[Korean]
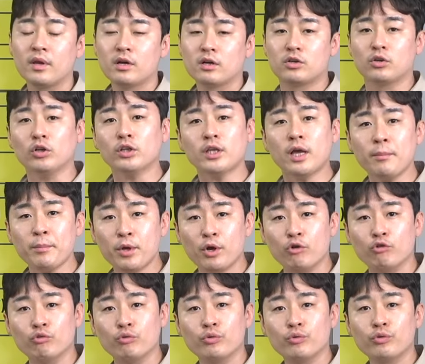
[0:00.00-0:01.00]

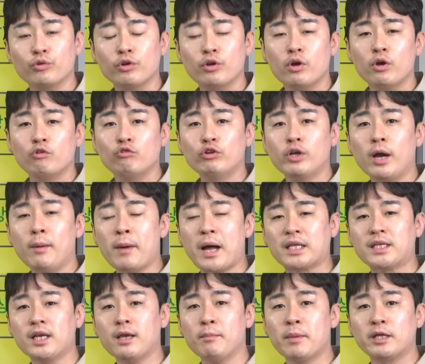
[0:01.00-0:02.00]
그렇다면 우리가
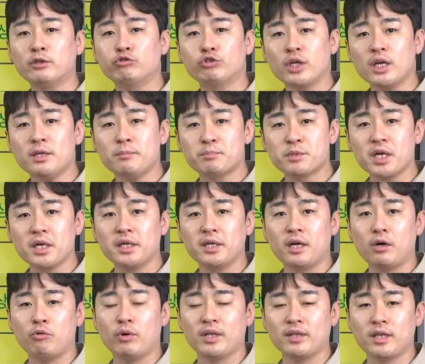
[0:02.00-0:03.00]
만약에 매수자
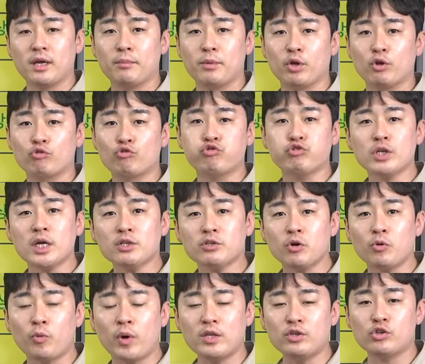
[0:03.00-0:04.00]
입장이라고 한다면
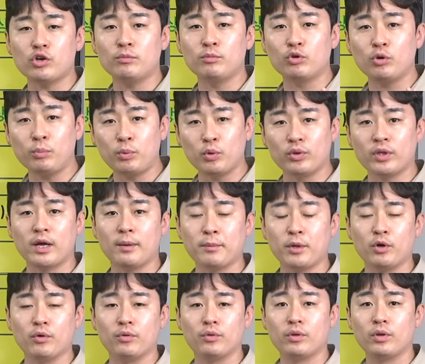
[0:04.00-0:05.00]
투자적 관점으로
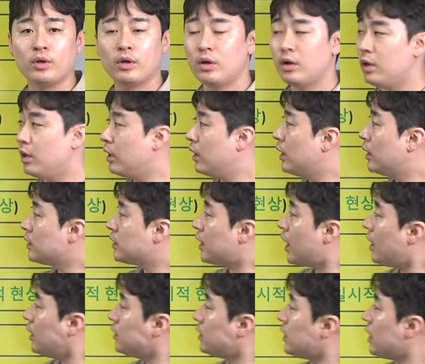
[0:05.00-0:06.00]
본다면
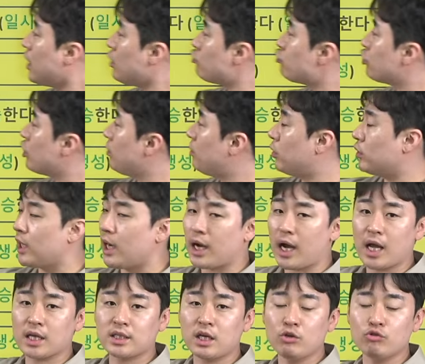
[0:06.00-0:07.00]
상승의 주기보다
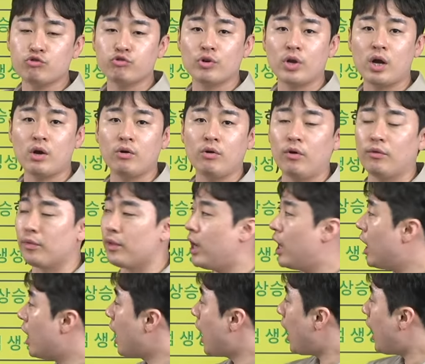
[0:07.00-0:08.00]
가장 중요한 건
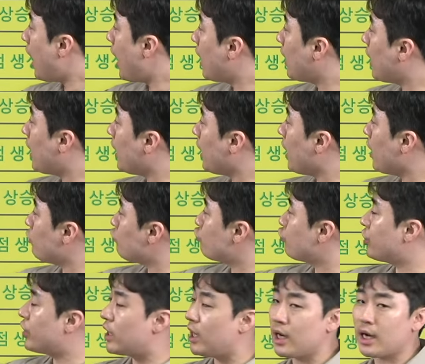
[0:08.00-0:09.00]
하락의
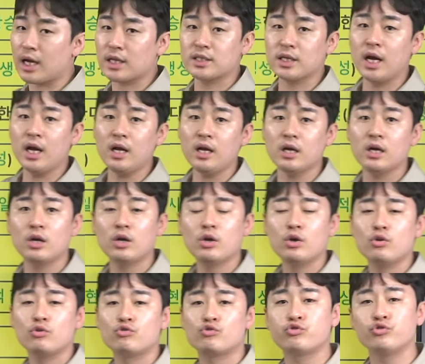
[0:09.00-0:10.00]
주기가 가장
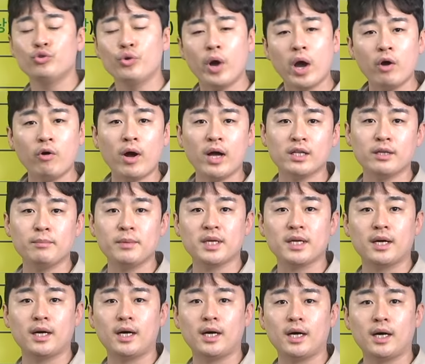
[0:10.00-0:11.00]
중요한 거
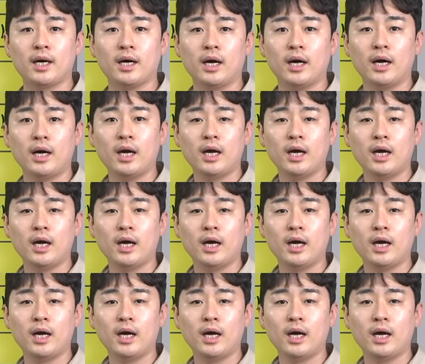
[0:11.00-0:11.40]
아닙니까?